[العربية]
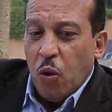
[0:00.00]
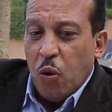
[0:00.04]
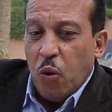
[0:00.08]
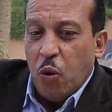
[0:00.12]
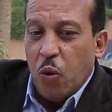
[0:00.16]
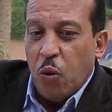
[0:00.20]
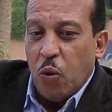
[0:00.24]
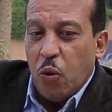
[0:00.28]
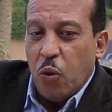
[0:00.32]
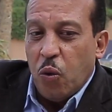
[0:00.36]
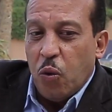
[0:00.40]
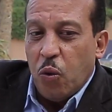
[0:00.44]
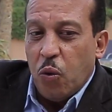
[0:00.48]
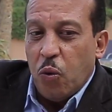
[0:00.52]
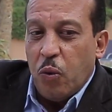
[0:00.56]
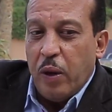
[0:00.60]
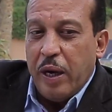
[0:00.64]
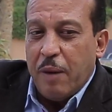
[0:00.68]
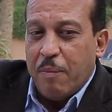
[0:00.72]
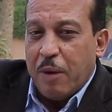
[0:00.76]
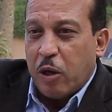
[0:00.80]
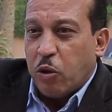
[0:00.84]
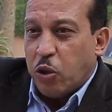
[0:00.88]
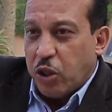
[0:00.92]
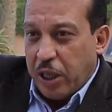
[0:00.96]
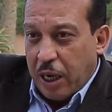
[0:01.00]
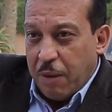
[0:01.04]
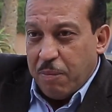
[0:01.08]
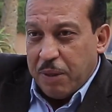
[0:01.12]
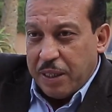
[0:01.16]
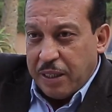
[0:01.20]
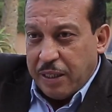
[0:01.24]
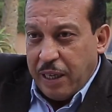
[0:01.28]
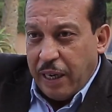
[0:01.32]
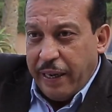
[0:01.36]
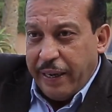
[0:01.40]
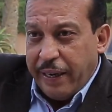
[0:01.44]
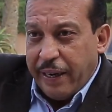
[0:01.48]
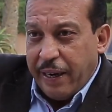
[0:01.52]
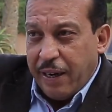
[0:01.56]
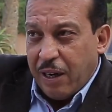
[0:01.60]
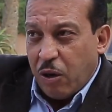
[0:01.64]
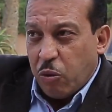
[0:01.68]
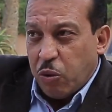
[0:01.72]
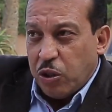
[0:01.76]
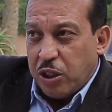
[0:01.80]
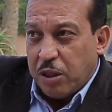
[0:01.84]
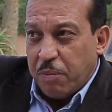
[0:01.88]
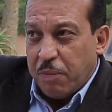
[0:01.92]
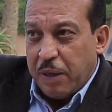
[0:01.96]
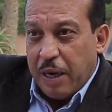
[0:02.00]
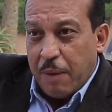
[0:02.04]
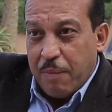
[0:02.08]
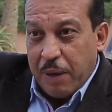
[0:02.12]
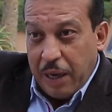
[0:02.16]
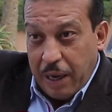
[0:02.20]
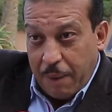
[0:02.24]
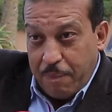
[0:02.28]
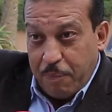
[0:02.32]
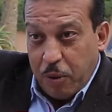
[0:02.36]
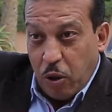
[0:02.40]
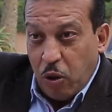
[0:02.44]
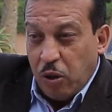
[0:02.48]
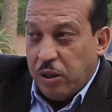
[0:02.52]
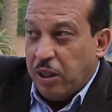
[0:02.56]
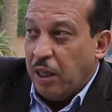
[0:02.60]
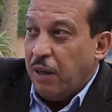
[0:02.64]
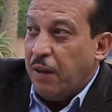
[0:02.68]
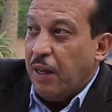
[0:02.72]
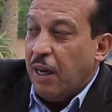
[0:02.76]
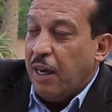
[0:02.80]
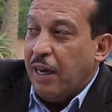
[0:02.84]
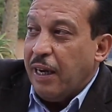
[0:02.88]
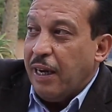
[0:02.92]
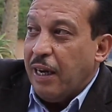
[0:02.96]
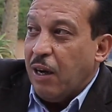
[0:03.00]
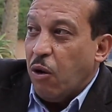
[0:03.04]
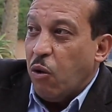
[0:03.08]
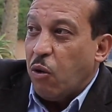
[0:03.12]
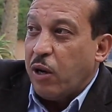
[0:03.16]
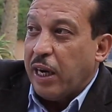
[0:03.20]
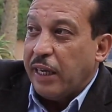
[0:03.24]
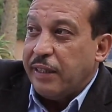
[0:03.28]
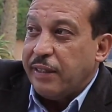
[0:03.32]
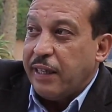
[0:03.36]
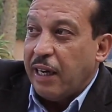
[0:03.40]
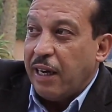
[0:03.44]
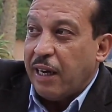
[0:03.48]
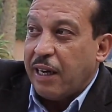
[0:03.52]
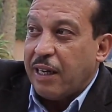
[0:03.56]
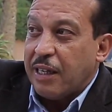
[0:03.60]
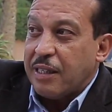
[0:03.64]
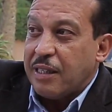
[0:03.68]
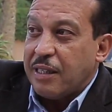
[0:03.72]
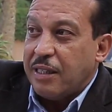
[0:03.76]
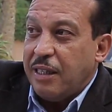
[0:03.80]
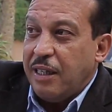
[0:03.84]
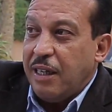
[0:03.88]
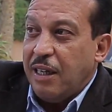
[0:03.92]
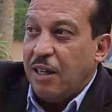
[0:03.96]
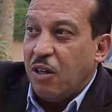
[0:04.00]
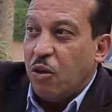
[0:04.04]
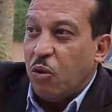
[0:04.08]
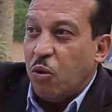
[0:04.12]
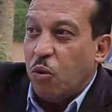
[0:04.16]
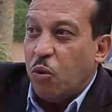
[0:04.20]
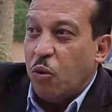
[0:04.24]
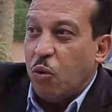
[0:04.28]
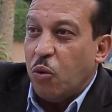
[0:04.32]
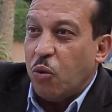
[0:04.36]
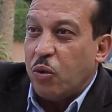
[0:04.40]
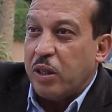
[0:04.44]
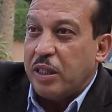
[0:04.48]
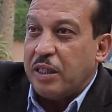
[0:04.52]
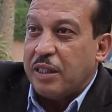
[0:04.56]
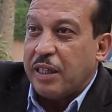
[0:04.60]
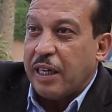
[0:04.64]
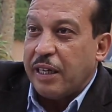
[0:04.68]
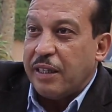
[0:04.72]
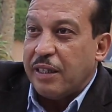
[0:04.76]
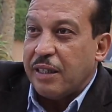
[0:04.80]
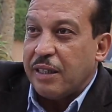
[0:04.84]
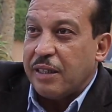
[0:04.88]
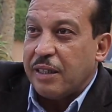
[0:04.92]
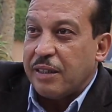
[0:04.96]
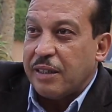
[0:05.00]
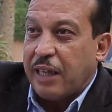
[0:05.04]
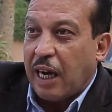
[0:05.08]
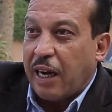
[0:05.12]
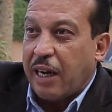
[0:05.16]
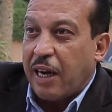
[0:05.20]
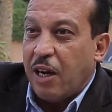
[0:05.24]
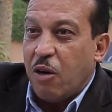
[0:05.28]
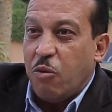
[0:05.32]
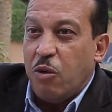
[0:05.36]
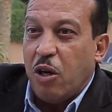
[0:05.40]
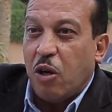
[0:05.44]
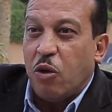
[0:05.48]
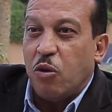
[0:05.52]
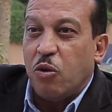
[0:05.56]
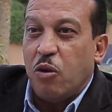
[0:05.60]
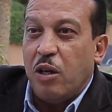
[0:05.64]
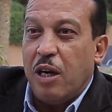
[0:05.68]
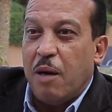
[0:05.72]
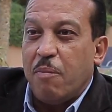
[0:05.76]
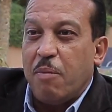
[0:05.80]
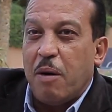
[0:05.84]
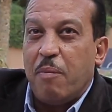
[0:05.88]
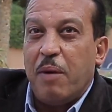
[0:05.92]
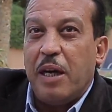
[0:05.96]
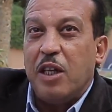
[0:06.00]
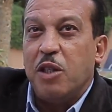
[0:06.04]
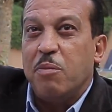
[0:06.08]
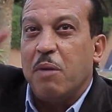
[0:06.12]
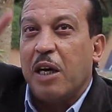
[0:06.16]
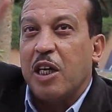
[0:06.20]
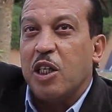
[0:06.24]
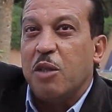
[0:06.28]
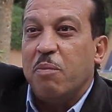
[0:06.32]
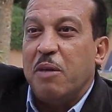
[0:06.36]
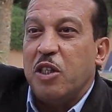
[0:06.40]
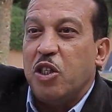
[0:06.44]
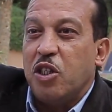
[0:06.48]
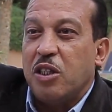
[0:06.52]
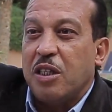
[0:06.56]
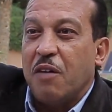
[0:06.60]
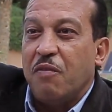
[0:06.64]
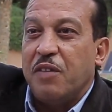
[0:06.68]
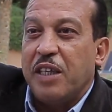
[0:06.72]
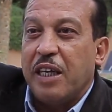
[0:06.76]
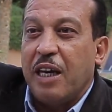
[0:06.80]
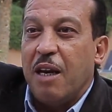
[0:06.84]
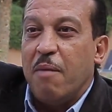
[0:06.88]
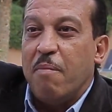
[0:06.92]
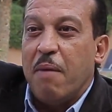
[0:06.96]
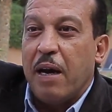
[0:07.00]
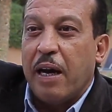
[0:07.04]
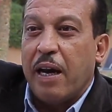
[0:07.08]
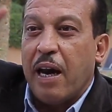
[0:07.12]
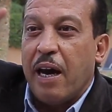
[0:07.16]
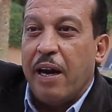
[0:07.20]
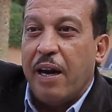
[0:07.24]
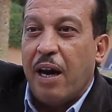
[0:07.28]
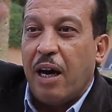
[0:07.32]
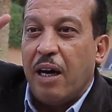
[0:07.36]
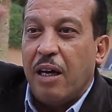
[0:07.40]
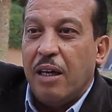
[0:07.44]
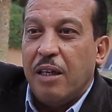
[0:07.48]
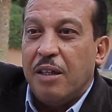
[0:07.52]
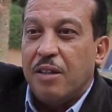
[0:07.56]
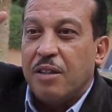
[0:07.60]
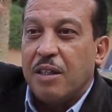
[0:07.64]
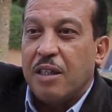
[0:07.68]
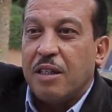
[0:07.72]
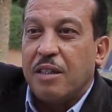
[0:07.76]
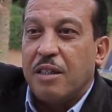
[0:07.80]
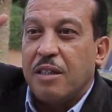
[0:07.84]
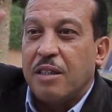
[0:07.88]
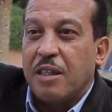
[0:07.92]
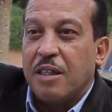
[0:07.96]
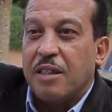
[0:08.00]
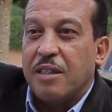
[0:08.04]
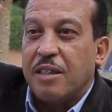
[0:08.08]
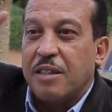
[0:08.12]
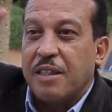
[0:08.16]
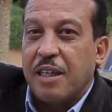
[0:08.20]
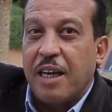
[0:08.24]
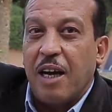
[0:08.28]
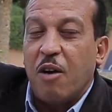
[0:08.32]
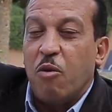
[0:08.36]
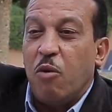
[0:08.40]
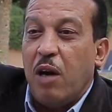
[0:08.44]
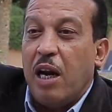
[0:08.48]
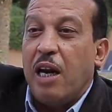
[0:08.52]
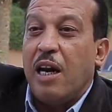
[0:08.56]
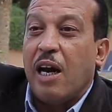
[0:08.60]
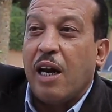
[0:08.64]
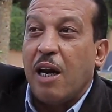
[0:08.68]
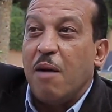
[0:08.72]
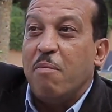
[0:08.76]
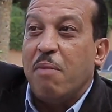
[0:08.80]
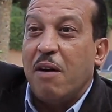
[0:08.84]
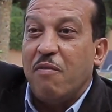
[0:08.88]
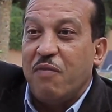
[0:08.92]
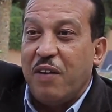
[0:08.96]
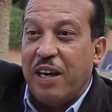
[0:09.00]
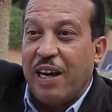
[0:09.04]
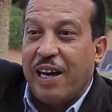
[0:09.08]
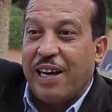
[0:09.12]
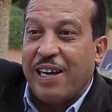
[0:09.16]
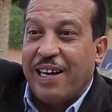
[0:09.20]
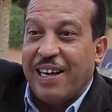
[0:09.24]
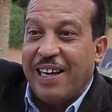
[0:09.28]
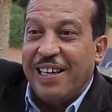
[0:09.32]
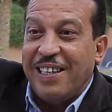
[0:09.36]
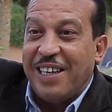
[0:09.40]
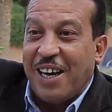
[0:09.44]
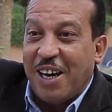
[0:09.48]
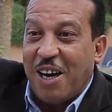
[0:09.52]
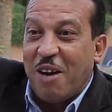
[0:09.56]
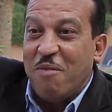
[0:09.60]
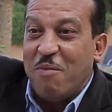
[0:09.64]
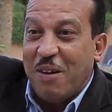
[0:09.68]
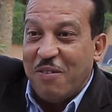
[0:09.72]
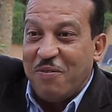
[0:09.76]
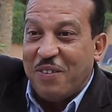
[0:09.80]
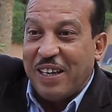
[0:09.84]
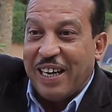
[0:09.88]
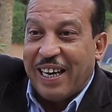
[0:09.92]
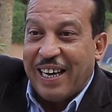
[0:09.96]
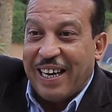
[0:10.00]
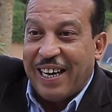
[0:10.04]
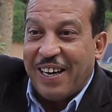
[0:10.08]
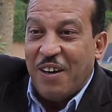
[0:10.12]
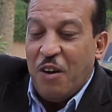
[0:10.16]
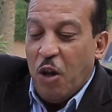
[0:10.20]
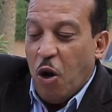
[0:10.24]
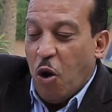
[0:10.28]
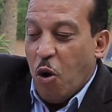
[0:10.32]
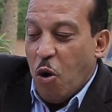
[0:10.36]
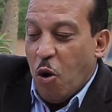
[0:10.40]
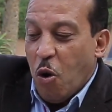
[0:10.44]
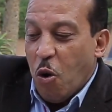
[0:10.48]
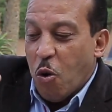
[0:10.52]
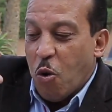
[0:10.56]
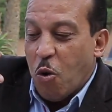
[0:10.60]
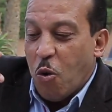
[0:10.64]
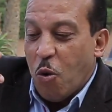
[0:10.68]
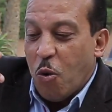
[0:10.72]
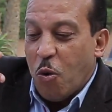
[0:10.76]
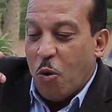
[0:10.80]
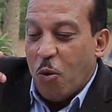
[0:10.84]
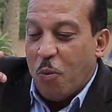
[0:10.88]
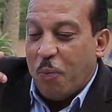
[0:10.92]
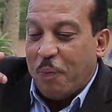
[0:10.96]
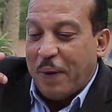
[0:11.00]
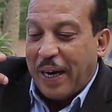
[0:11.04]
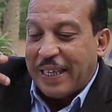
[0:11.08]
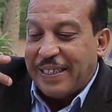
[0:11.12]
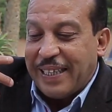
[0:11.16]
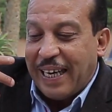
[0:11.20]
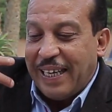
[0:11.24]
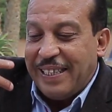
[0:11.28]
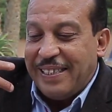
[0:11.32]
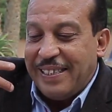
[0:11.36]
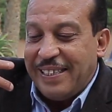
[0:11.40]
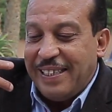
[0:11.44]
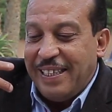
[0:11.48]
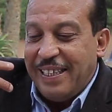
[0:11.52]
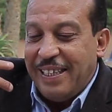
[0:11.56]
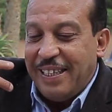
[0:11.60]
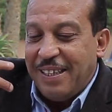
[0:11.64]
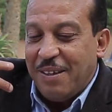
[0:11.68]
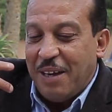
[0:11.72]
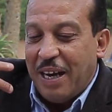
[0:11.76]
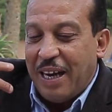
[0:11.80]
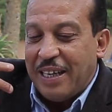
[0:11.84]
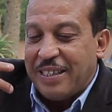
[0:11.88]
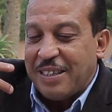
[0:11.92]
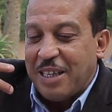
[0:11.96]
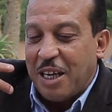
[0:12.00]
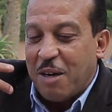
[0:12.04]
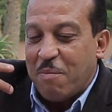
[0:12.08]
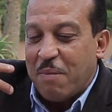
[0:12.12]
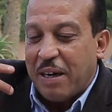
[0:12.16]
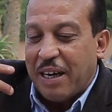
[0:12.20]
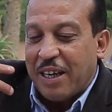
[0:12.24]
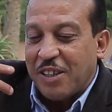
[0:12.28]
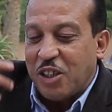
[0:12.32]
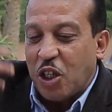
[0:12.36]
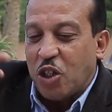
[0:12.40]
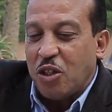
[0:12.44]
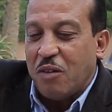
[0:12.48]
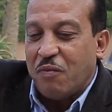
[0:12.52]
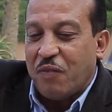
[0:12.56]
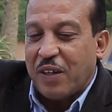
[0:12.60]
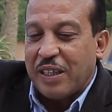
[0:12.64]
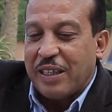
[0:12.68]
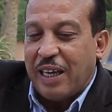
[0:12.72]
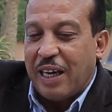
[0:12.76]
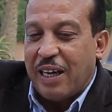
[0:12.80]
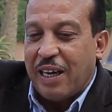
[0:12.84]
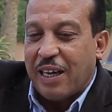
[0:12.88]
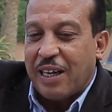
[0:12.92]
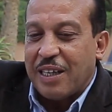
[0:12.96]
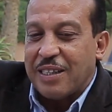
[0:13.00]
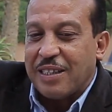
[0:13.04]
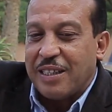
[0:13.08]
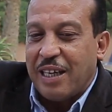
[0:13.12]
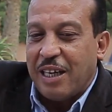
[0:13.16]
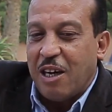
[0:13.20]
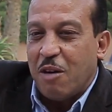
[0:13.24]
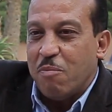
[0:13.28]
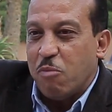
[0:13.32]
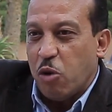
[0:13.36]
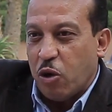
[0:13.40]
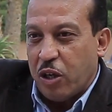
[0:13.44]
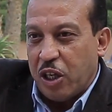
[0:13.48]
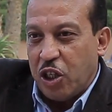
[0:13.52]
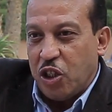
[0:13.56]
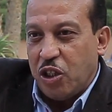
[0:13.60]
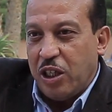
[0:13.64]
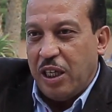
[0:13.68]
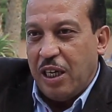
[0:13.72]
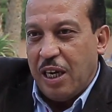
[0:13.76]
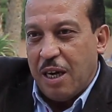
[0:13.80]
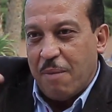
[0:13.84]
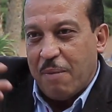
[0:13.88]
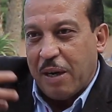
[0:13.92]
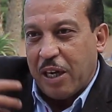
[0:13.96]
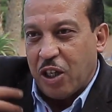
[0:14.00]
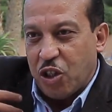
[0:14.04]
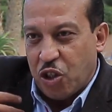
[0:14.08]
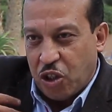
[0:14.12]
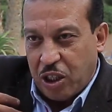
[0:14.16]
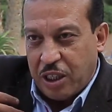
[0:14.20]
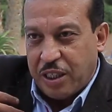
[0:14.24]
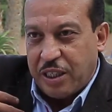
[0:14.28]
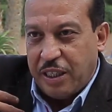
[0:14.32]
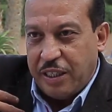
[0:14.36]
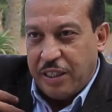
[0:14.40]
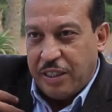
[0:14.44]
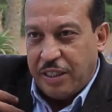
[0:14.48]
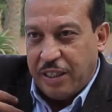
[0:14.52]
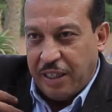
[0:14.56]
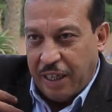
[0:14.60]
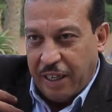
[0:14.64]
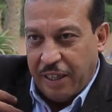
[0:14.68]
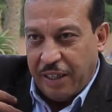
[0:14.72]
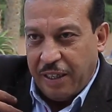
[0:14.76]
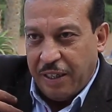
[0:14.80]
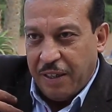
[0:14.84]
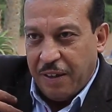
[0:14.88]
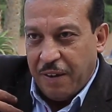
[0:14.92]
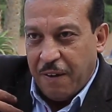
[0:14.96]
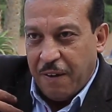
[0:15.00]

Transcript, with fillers: وانا ما كنتش كنمثل لان كنت مقابل لابرود وكندير الكاستينغ وكنت كنضحك انا وياك وتقول لي بابا علاش ما كتبانش حتى بديك المكانه كنقول لا كنبان في الاخر انا كنبان في الاخر وبقات عندي حتى انا ما نقدرش نفرض على راسي على المخرجين الا ما كانت شخصيتي يعني